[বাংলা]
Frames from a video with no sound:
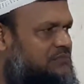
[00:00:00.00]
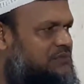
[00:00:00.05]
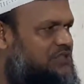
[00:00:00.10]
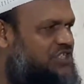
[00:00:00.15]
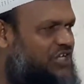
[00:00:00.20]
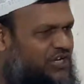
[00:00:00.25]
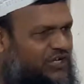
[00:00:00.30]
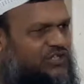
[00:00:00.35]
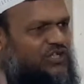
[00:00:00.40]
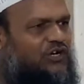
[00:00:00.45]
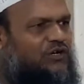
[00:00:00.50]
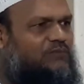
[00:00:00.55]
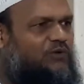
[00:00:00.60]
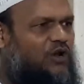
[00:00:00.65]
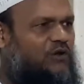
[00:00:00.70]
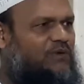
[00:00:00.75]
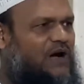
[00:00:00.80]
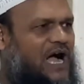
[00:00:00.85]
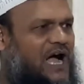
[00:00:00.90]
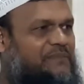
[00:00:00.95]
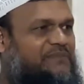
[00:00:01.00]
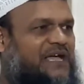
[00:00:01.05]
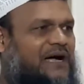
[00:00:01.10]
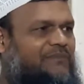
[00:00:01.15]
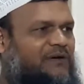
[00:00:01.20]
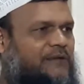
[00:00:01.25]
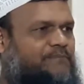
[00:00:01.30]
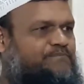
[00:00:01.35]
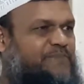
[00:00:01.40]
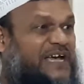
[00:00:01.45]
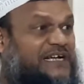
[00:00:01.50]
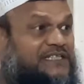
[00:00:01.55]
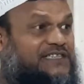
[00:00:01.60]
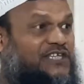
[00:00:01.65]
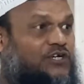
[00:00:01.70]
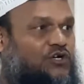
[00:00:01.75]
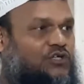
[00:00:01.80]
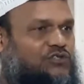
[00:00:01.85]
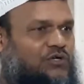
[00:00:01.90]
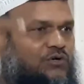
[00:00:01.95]
চিরজন বলবো আমি আমার
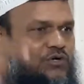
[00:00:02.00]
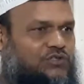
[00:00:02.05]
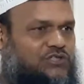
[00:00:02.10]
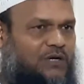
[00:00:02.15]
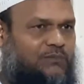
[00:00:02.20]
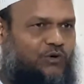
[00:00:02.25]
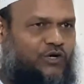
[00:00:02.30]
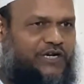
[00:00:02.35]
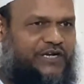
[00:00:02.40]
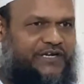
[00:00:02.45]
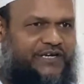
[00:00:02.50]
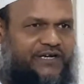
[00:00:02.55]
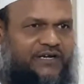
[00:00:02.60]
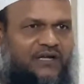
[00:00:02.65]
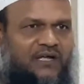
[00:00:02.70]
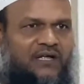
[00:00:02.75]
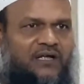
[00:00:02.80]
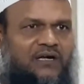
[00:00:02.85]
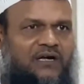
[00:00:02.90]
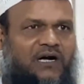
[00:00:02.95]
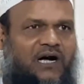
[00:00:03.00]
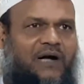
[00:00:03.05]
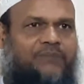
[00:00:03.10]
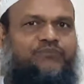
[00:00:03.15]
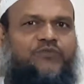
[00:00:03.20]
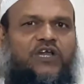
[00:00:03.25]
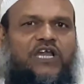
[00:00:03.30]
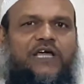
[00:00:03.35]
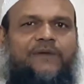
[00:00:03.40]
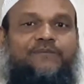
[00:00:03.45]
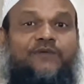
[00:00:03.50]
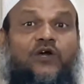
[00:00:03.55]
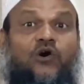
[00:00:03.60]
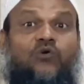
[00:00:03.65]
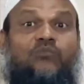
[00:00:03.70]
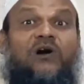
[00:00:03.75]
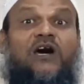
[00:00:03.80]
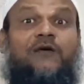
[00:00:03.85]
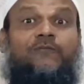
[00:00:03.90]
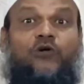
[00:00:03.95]
ব্যক্তিগত কথা বলিনি আবদুল্লা ইবনে
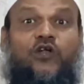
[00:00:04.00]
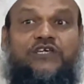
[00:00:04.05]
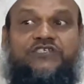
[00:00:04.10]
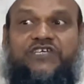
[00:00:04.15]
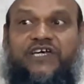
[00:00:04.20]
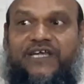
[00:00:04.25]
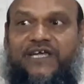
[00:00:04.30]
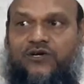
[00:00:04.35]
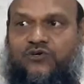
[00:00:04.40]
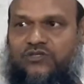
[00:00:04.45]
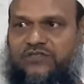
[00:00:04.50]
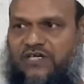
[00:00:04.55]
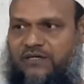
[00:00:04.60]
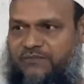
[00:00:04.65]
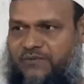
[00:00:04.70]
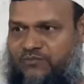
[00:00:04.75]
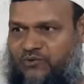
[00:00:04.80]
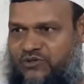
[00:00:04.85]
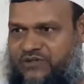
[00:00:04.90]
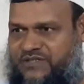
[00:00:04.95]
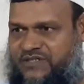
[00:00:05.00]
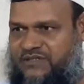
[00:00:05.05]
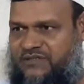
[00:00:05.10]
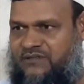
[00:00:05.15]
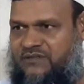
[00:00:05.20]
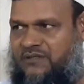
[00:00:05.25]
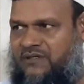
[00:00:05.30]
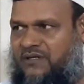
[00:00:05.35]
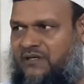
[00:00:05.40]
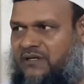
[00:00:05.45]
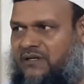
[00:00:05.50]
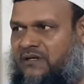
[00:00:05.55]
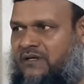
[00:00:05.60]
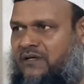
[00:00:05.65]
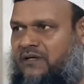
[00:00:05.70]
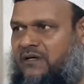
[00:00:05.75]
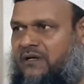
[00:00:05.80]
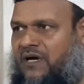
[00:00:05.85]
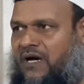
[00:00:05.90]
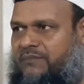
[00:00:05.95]
ওমার বলেছেন এই কথা আমি বলছি
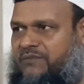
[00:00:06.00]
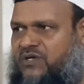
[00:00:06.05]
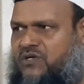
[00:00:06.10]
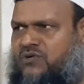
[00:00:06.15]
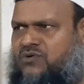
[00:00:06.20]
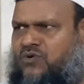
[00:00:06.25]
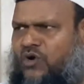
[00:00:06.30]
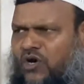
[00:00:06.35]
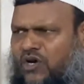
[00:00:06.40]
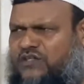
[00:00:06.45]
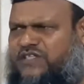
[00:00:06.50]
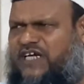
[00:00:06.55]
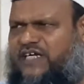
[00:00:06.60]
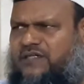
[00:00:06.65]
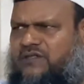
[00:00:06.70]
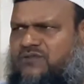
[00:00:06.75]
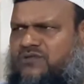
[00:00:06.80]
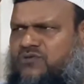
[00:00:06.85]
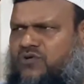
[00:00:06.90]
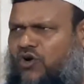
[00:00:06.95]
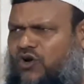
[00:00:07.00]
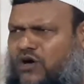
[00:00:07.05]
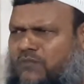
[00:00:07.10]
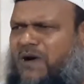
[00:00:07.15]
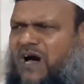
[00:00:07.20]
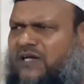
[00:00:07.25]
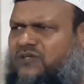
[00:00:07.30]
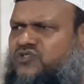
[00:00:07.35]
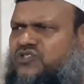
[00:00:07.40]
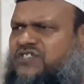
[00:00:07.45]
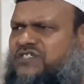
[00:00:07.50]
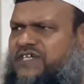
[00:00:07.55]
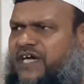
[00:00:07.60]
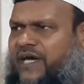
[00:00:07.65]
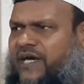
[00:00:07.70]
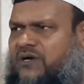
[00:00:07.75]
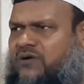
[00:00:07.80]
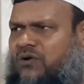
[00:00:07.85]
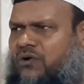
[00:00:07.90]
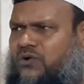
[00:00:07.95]
আমি কোনোদিন কোনো মানুষকে
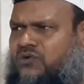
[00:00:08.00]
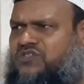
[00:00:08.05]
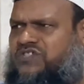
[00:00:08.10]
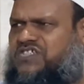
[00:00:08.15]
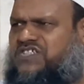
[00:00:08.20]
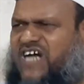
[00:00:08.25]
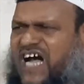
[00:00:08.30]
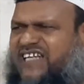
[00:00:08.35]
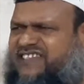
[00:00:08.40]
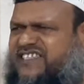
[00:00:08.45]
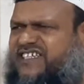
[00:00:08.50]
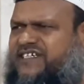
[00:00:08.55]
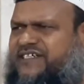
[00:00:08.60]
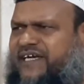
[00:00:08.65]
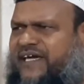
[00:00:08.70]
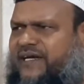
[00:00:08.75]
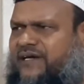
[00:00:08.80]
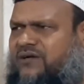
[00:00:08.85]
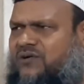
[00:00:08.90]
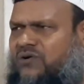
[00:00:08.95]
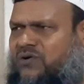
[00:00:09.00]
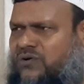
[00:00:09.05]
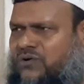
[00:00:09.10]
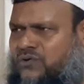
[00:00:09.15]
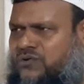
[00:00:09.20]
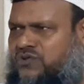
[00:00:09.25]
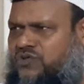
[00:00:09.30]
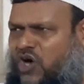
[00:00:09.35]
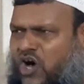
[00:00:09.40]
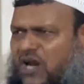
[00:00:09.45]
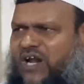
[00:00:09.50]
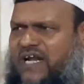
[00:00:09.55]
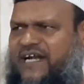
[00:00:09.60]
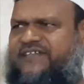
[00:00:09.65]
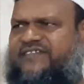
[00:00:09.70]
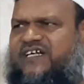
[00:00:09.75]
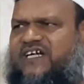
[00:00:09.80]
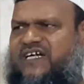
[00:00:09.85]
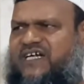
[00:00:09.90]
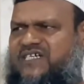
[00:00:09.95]
কোনো জাতিকে কোনো দল
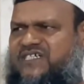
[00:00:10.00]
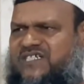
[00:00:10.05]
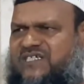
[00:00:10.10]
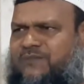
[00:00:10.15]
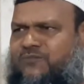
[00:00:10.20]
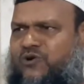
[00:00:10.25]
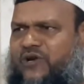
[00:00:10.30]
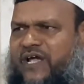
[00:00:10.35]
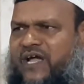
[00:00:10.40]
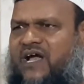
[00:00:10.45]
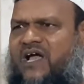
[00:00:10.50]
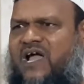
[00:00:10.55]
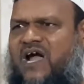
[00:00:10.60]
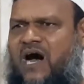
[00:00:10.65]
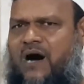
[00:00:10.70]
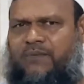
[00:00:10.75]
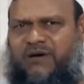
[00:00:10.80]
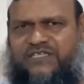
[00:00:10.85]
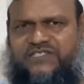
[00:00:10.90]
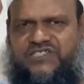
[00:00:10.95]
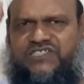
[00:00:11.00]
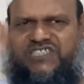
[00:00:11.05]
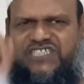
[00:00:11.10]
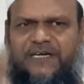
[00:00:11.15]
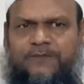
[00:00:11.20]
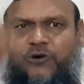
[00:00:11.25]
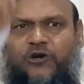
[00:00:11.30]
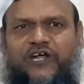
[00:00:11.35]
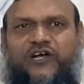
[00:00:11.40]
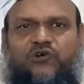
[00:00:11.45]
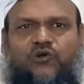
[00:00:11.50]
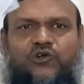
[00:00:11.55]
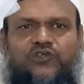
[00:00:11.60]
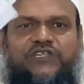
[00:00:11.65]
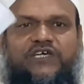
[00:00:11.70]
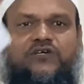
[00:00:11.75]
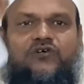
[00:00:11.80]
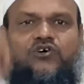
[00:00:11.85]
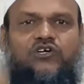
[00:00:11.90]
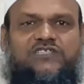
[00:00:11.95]
নেতাকে হিসাব করে আমার জীবনে
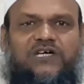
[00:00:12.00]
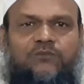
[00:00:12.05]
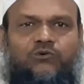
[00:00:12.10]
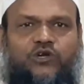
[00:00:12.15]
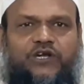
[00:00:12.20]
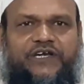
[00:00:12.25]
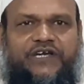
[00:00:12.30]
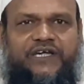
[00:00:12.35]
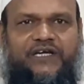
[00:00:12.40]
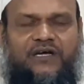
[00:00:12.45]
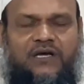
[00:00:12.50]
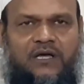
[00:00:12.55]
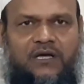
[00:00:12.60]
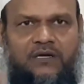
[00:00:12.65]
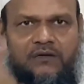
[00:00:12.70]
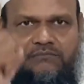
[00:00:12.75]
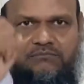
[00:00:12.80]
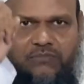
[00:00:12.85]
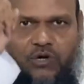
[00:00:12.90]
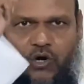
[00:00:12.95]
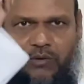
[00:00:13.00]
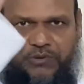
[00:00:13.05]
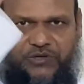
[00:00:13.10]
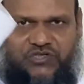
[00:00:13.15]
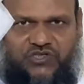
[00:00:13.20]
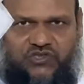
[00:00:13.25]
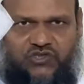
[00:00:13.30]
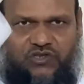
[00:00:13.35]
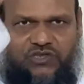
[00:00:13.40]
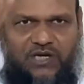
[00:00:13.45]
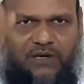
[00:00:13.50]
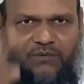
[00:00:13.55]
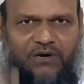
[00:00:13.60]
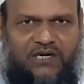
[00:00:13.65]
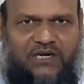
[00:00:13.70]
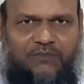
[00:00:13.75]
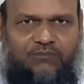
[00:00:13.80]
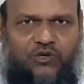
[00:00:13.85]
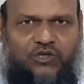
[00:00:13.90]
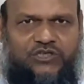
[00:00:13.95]
কোনোদিন কথা বলিনি ভবিষ্যৎ
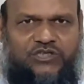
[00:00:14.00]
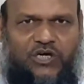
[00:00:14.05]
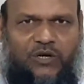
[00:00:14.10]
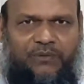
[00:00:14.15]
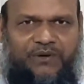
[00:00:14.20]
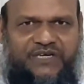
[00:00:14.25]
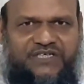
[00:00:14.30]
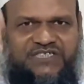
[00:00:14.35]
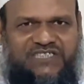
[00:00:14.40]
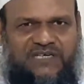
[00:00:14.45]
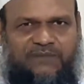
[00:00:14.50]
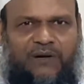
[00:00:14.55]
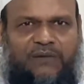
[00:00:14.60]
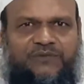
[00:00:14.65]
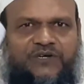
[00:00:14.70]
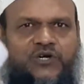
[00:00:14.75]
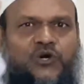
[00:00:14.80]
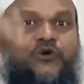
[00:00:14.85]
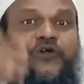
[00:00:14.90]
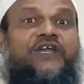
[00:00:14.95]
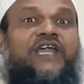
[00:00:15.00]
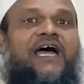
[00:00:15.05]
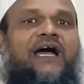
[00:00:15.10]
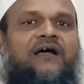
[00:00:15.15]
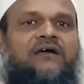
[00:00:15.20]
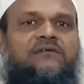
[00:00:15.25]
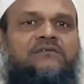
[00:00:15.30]
আমাকে বলতে হবে হিসাব আমি করি না